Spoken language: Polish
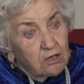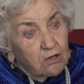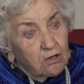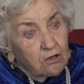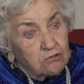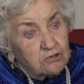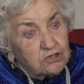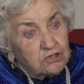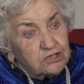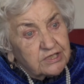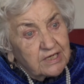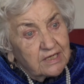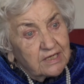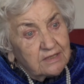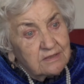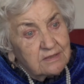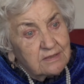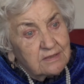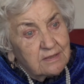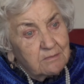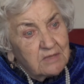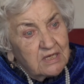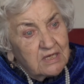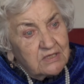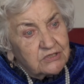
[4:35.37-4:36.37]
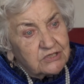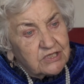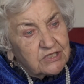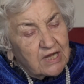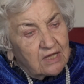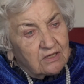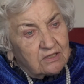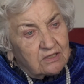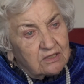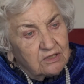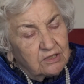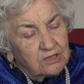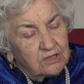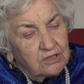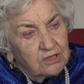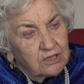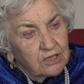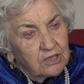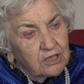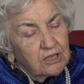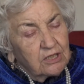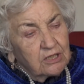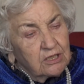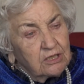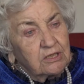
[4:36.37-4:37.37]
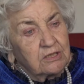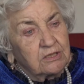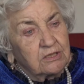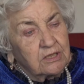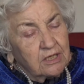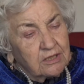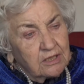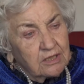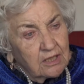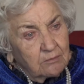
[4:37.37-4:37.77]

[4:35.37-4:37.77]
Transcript: Oszczędzę męczarni. I tak